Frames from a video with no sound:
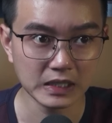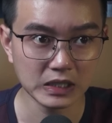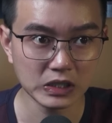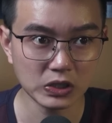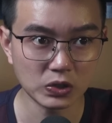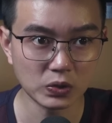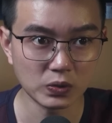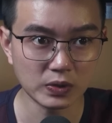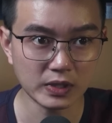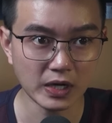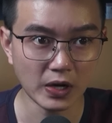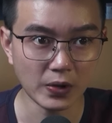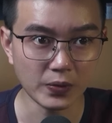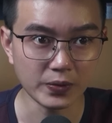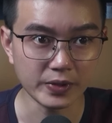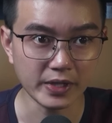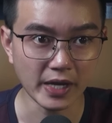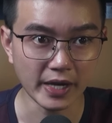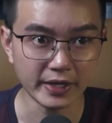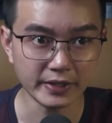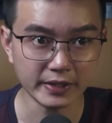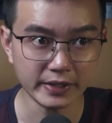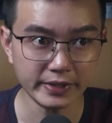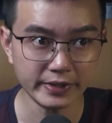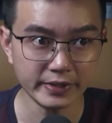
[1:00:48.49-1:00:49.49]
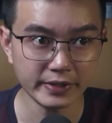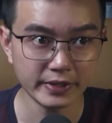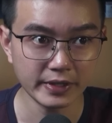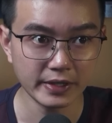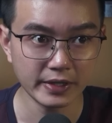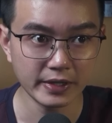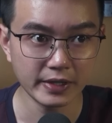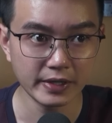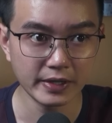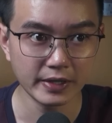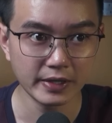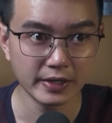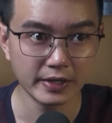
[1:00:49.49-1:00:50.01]
Cô cậu giải thích
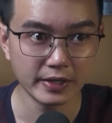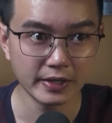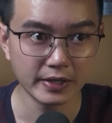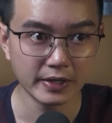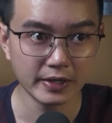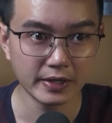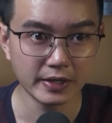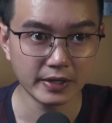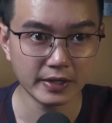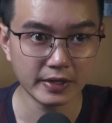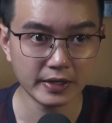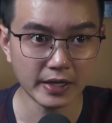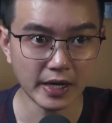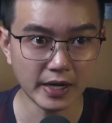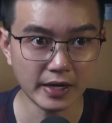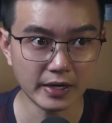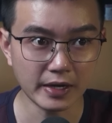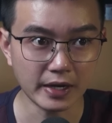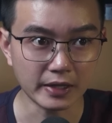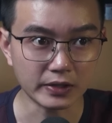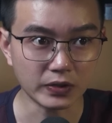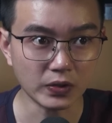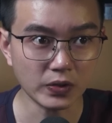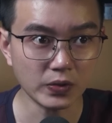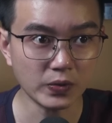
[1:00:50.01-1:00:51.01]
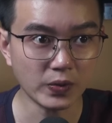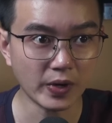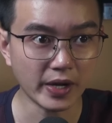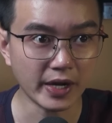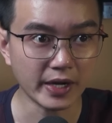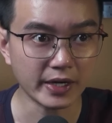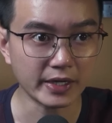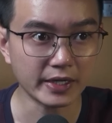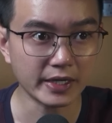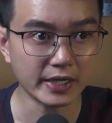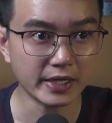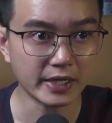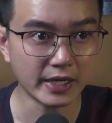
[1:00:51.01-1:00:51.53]
đây là thói
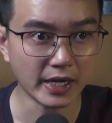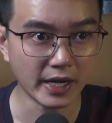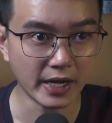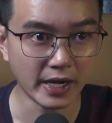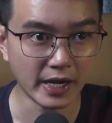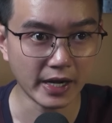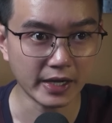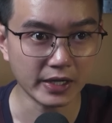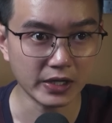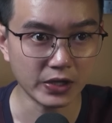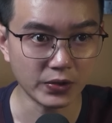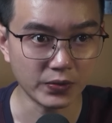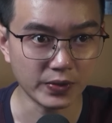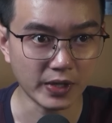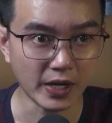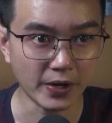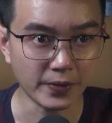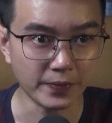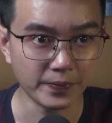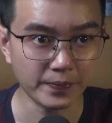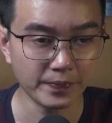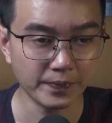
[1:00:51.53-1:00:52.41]
quen khi cả hai yêu nhau.